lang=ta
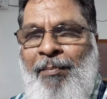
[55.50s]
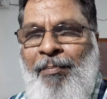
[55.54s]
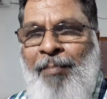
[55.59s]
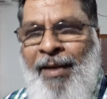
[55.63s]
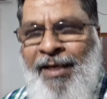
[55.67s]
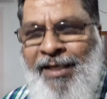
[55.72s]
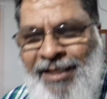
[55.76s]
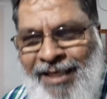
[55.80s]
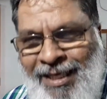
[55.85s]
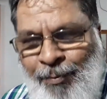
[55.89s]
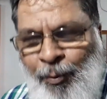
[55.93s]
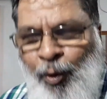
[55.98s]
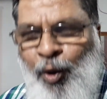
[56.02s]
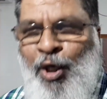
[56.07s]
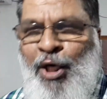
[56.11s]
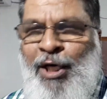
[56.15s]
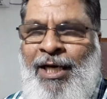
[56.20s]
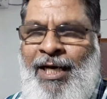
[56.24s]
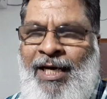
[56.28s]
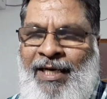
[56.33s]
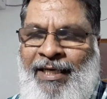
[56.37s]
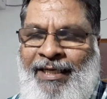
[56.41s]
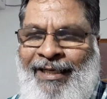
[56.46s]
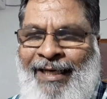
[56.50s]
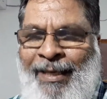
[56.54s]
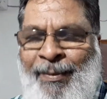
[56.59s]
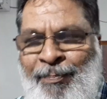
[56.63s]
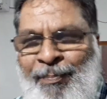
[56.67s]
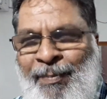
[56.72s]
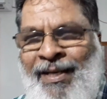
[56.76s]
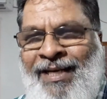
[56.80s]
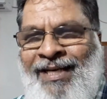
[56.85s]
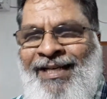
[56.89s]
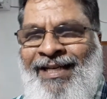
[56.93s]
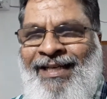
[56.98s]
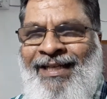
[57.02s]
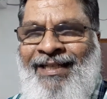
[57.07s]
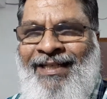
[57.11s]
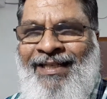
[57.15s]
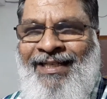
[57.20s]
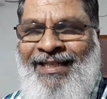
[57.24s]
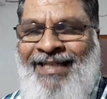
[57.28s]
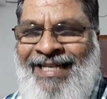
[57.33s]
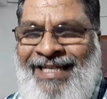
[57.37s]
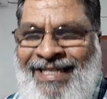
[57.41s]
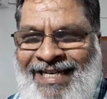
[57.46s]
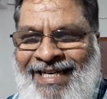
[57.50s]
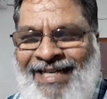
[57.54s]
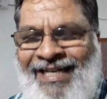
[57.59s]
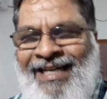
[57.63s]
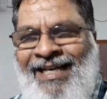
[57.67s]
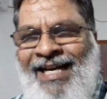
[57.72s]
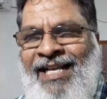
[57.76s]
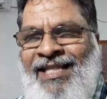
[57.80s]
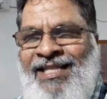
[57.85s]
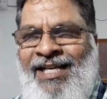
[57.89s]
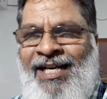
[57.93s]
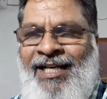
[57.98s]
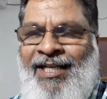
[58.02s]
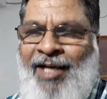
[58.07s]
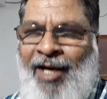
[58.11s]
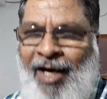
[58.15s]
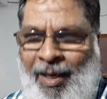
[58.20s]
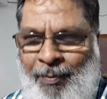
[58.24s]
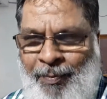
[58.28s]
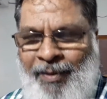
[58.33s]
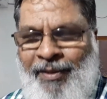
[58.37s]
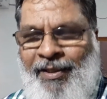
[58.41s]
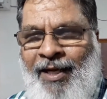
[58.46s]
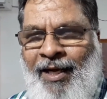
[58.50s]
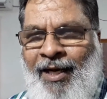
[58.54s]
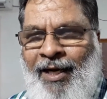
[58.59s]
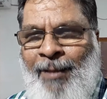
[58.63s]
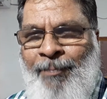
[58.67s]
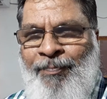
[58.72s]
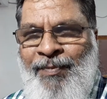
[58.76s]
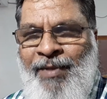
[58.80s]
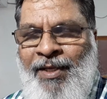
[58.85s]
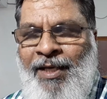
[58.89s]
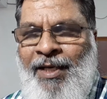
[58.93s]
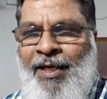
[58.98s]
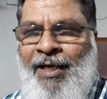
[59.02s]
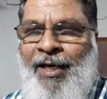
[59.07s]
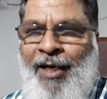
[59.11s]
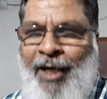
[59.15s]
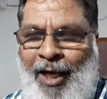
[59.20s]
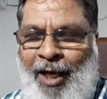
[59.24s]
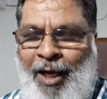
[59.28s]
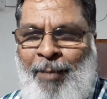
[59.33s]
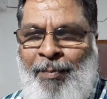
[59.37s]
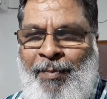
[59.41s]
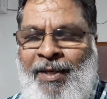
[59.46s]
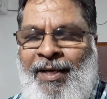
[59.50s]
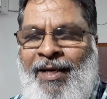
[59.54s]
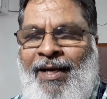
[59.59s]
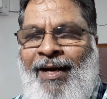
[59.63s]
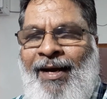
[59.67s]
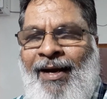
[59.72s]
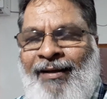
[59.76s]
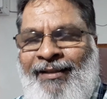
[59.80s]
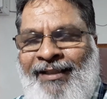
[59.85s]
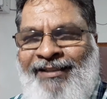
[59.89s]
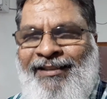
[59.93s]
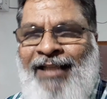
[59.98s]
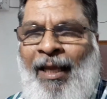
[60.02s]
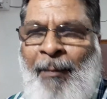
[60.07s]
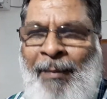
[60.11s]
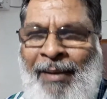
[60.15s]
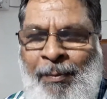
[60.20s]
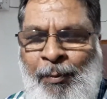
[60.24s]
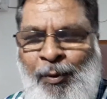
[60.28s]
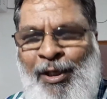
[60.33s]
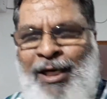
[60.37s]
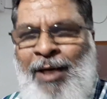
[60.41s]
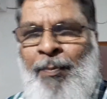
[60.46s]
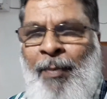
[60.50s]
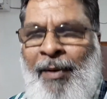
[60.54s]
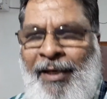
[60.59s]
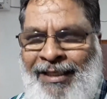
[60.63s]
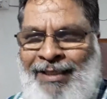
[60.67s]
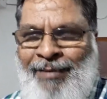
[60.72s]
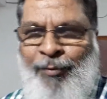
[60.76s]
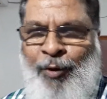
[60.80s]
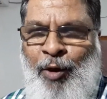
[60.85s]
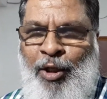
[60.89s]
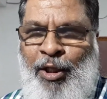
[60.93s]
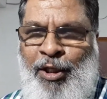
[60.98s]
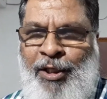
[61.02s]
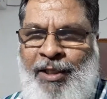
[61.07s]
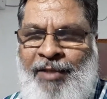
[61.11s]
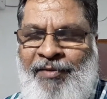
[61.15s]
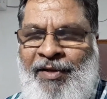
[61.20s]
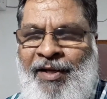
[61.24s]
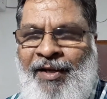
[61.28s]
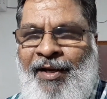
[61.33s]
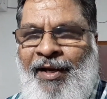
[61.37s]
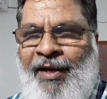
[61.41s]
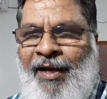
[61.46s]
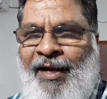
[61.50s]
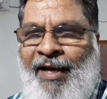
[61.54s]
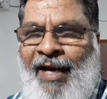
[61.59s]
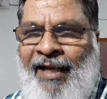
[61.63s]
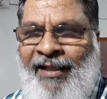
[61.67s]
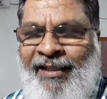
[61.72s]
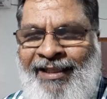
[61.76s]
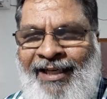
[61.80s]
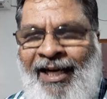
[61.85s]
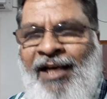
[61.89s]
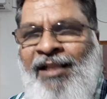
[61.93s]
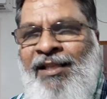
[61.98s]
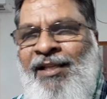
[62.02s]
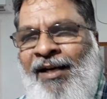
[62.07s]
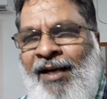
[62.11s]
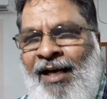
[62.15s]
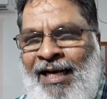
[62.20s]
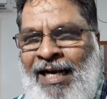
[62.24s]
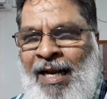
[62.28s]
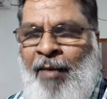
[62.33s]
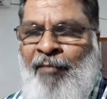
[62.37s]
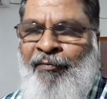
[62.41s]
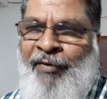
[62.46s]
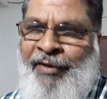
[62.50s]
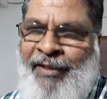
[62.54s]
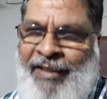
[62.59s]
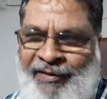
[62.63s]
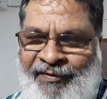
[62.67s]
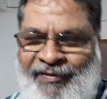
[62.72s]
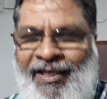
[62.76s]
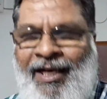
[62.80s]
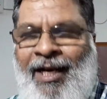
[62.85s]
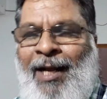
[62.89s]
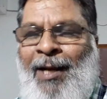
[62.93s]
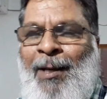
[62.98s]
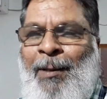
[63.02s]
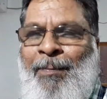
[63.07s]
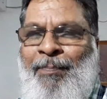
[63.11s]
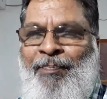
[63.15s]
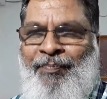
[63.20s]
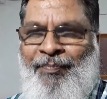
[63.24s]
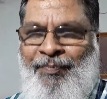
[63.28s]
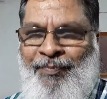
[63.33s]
மற்ற மொழிகளில் இம் என்று இன் என்ற எழுத்துக்கள் காணப்பட்டால் நாம் அதை தமிழ் மொழியில் படிக்கும் பொழுது அந்த எழுத்துக்களை நாம் விட்டுவிடலாம்